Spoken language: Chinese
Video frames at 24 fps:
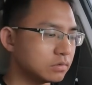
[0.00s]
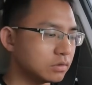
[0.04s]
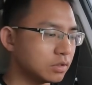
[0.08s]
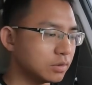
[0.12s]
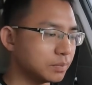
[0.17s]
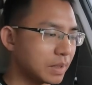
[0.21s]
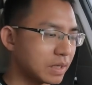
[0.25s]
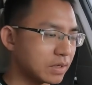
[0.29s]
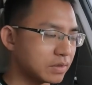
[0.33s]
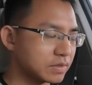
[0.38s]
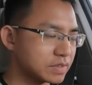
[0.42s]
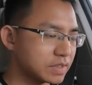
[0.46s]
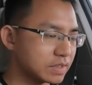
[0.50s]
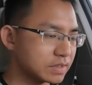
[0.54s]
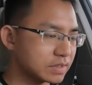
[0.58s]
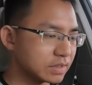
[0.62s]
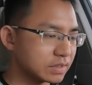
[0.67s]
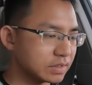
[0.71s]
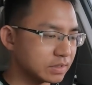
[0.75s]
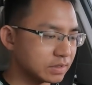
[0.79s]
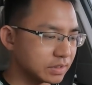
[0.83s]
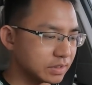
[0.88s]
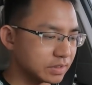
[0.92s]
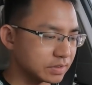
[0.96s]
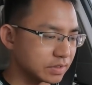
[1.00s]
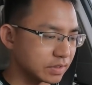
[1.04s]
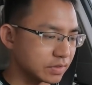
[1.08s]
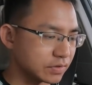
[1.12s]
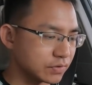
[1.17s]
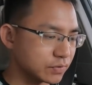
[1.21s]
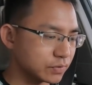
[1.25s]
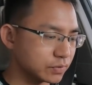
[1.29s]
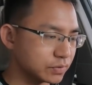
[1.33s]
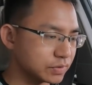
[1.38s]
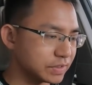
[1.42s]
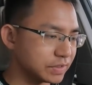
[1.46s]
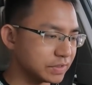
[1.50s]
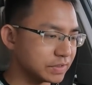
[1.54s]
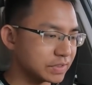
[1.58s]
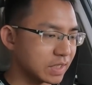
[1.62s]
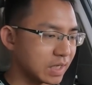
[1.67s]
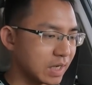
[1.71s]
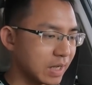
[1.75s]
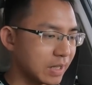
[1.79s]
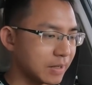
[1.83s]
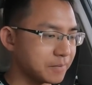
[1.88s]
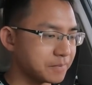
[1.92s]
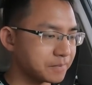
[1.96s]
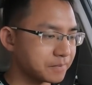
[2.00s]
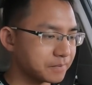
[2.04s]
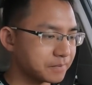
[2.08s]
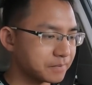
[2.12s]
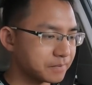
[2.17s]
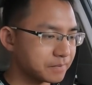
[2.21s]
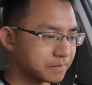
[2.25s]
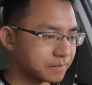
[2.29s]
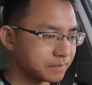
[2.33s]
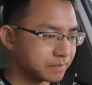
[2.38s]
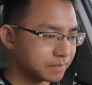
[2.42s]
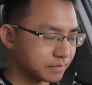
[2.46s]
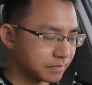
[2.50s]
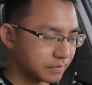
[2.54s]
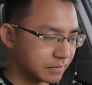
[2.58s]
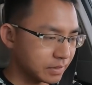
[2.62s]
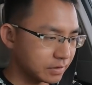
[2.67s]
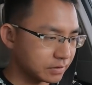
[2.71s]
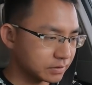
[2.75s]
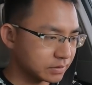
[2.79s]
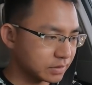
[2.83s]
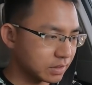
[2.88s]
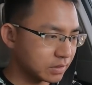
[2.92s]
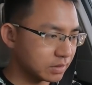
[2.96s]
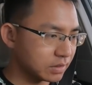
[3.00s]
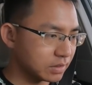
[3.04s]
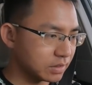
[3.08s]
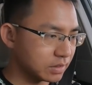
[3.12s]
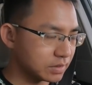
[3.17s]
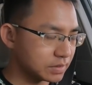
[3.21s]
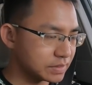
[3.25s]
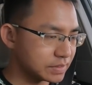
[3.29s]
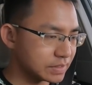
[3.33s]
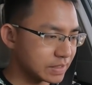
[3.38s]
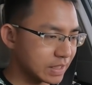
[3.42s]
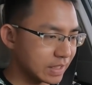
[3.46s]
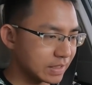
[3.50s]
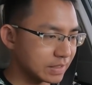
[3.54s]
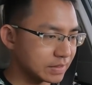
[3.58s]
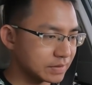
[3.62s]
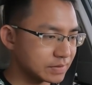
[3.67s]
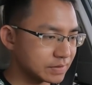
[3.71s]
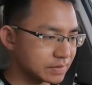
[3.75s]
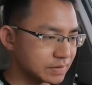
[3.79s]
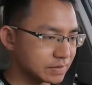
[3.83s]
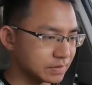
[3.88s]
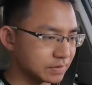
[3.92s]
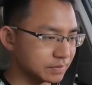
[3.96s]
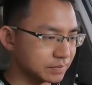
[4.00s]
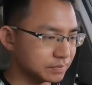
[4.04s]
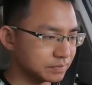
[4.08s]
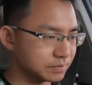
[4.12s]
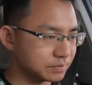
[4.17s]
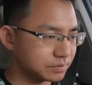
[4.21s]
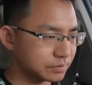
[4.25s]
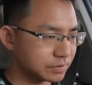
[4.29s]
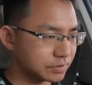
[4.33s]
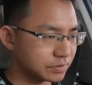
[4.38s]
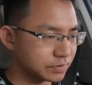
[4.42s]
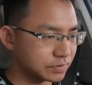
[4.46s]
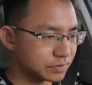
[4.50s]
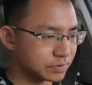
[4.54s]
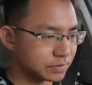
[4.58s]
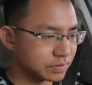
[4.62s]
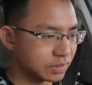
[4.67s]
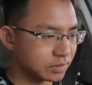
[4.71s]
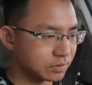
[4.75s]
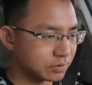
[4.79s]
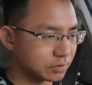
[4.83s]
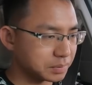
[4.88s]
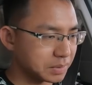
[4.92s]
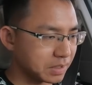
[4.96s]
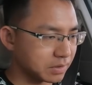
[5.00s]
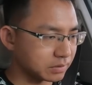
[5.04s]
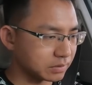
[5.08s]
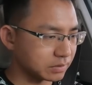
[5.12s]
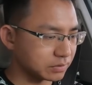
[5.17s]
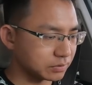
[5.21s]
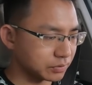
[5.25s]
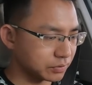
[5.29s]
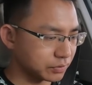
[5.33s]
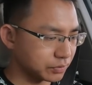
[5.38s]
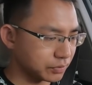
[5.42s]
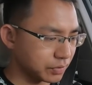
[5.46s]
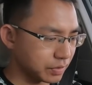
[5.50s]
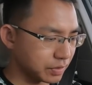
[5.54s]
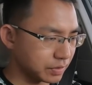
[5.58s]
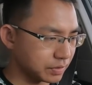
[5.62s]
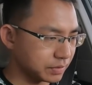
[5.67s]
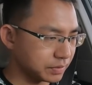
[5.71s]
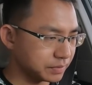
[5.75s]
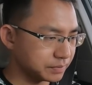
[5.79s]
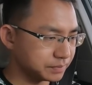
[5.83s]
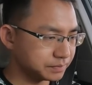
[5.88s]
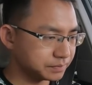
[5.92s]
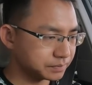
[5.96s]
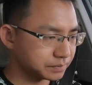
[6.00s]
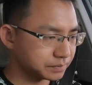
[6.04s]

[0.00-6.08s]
我要把我现在的里程数记下来。然后到了下一次就知道我跑了多远了，